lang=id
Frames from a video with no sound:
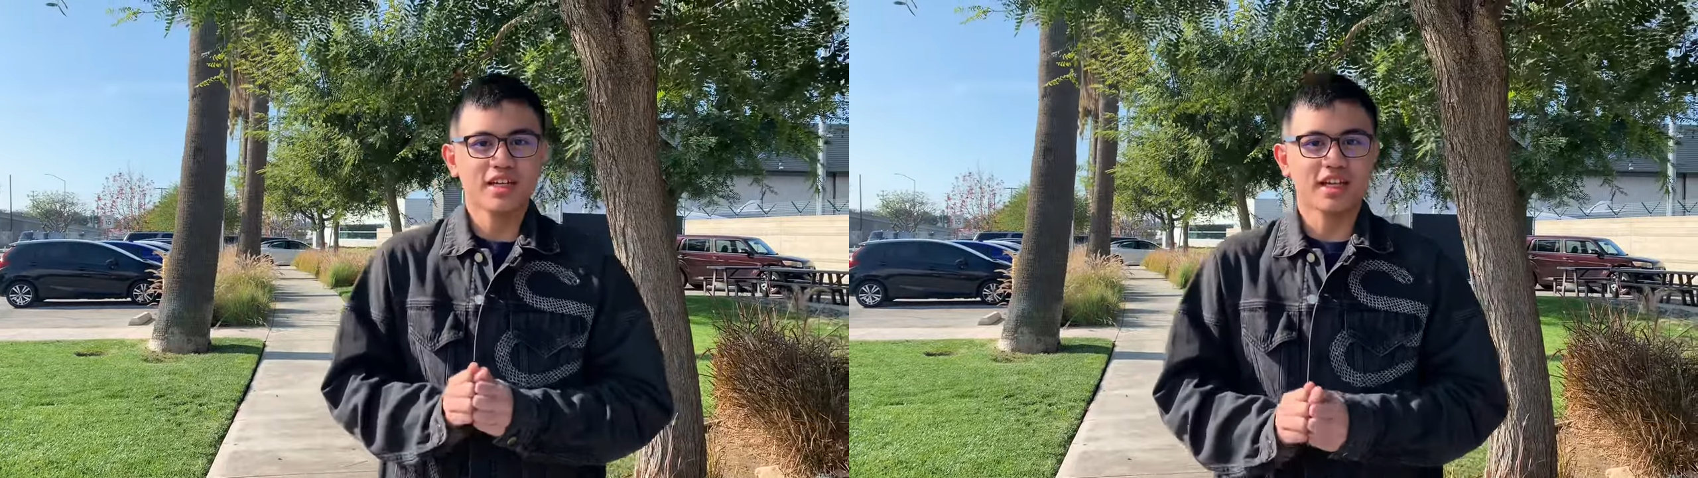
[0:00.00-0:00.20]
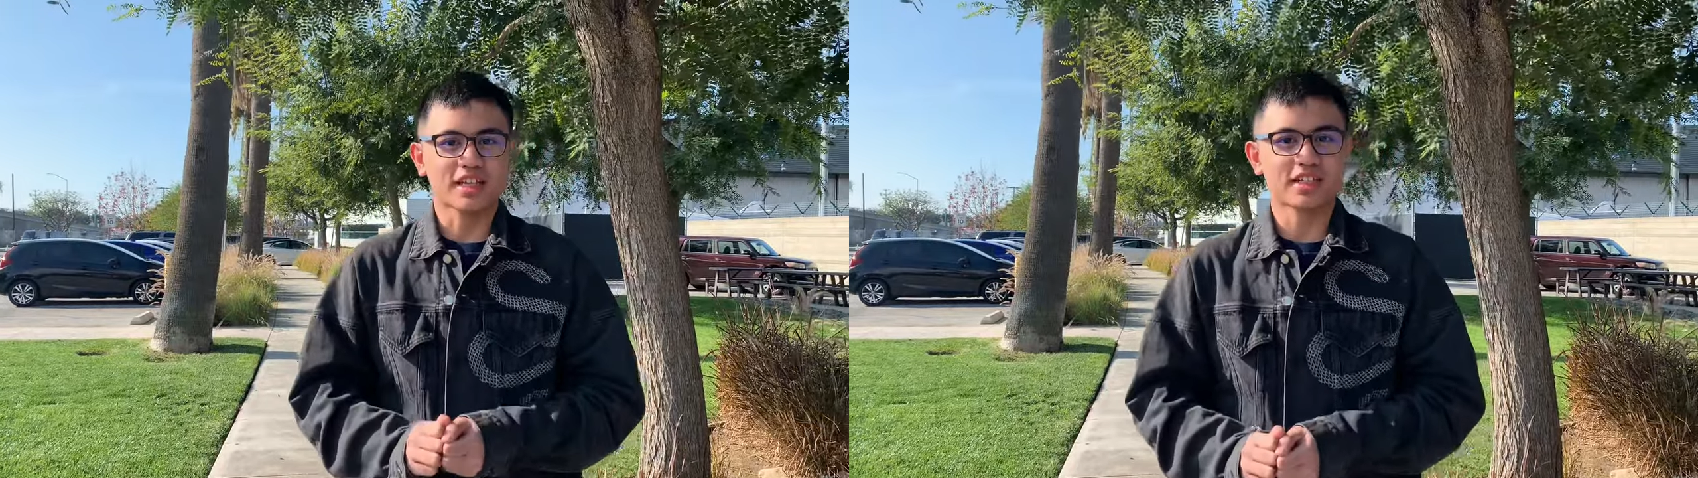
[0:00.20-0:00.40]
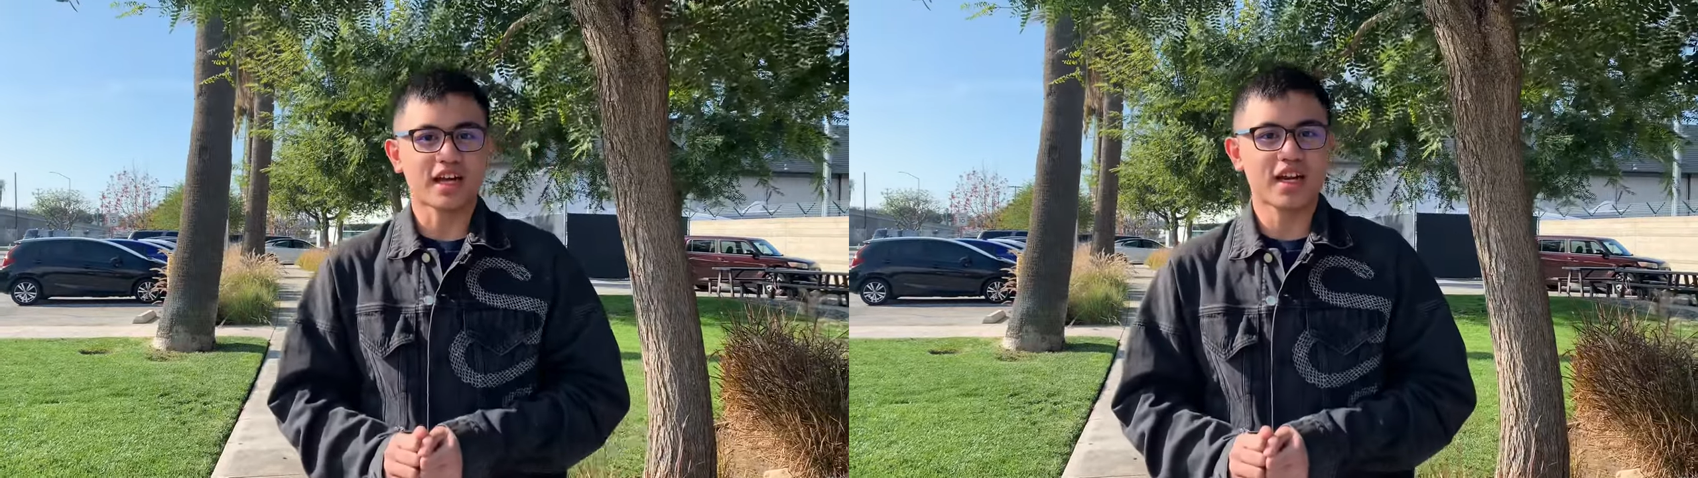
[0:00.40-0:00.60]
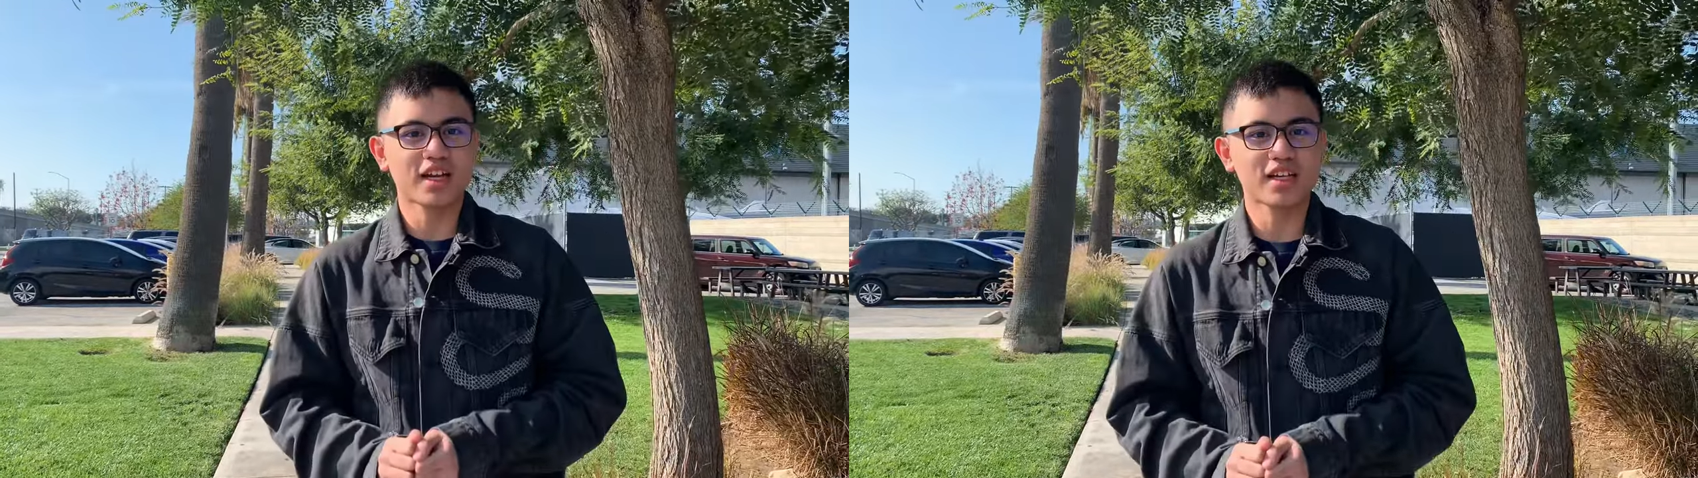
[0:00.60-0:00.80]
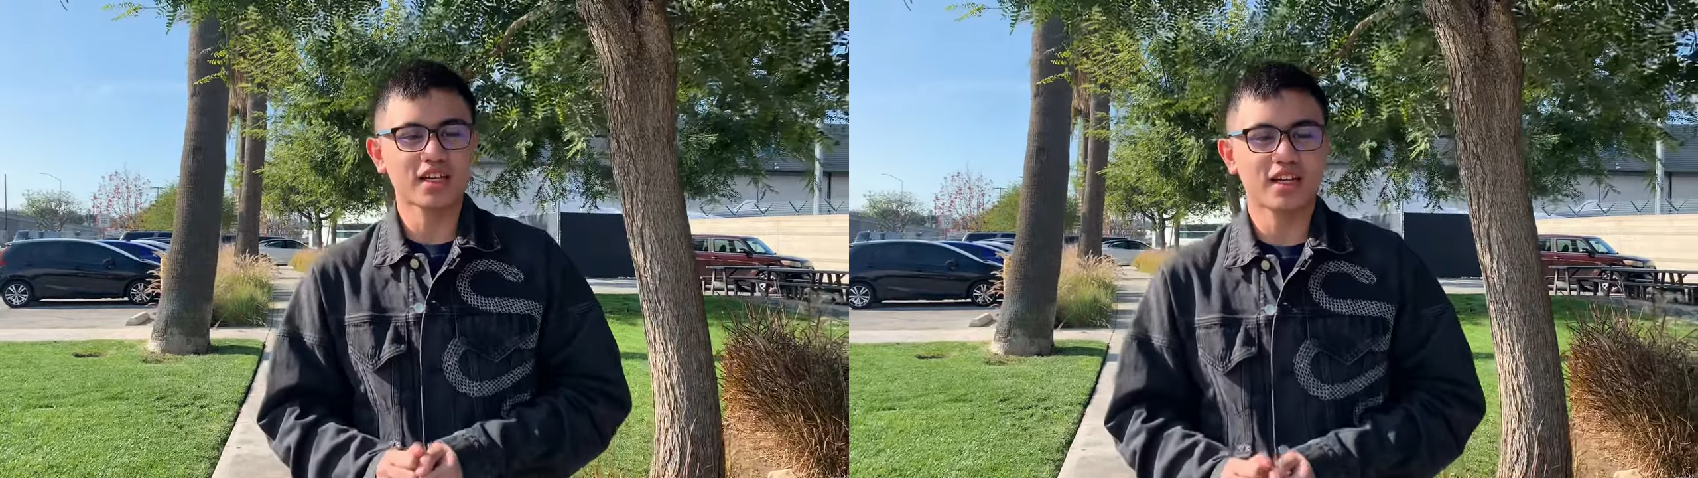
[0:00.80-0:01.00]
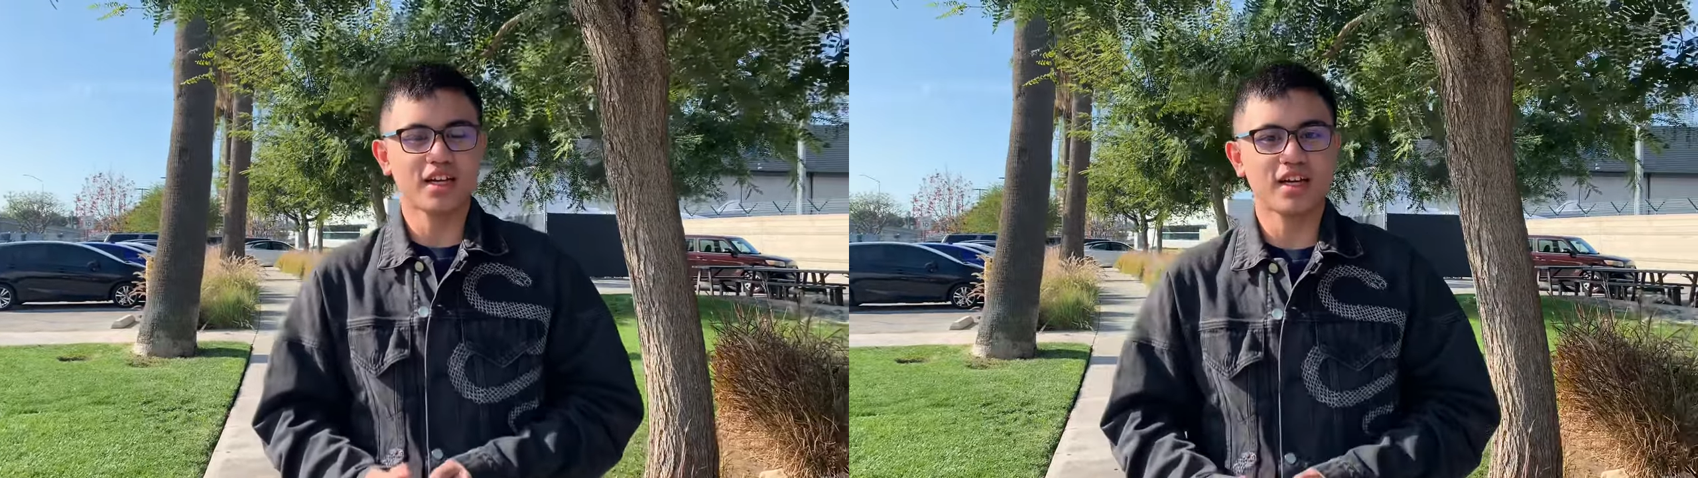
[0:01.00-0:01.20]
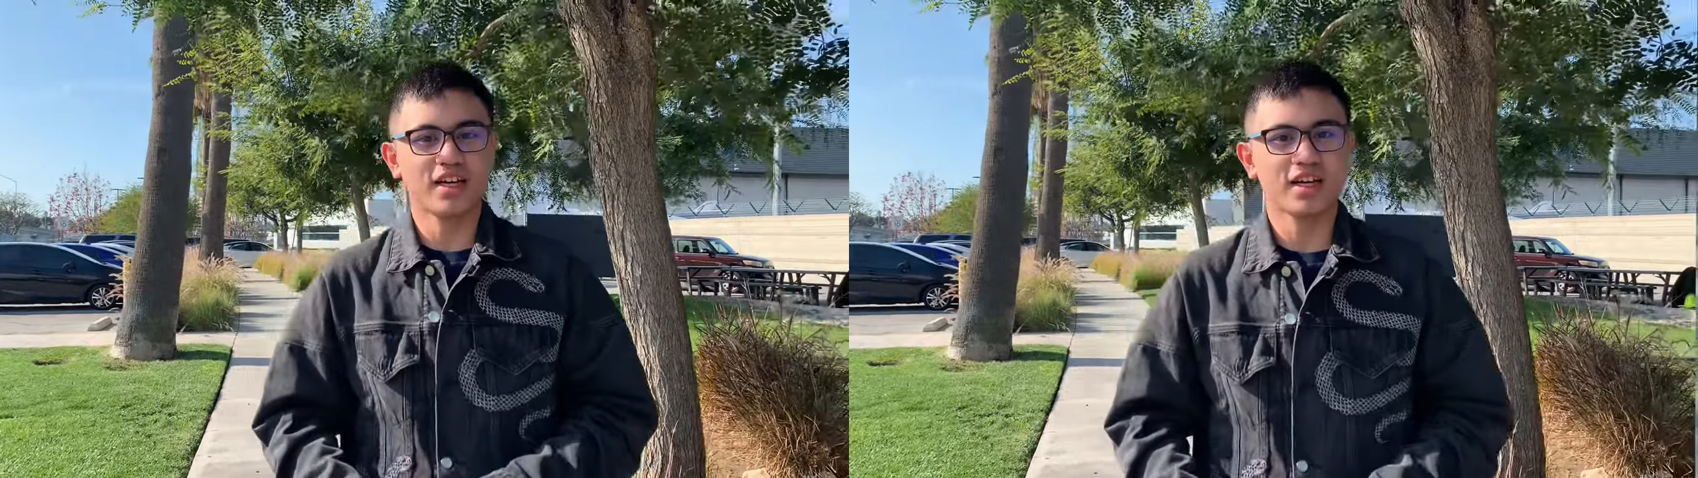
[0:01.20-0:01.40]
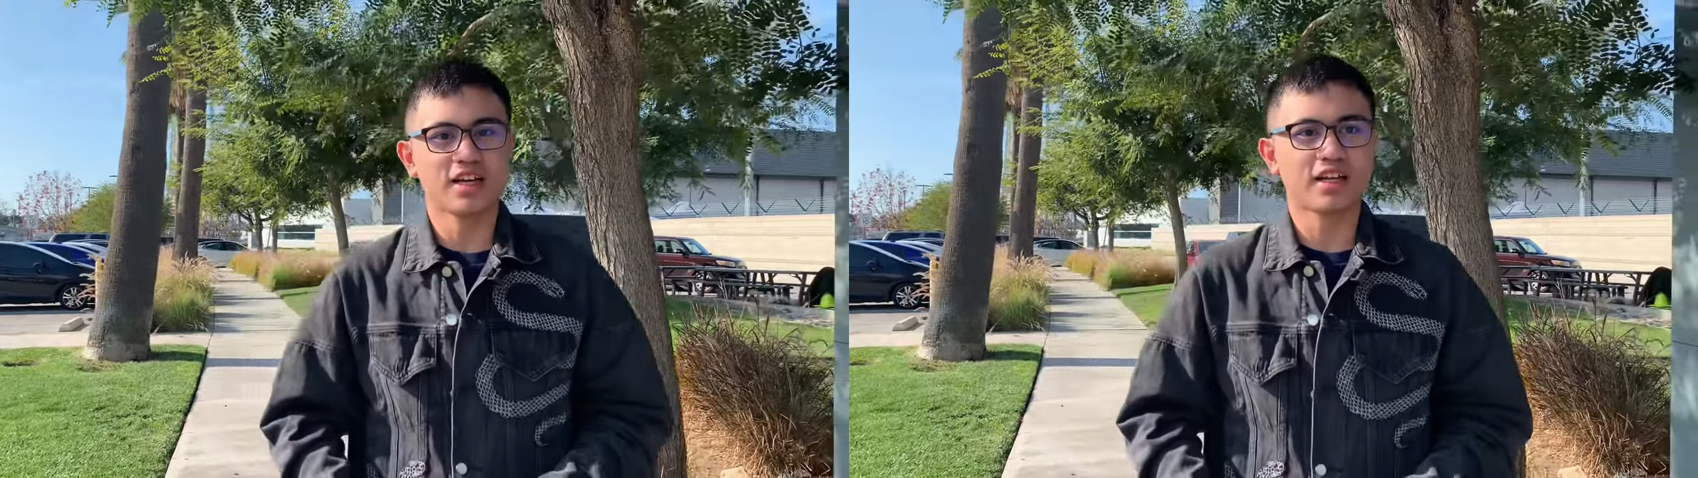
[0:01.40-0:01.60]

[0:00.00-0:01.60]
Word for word: Dan sekarang uh,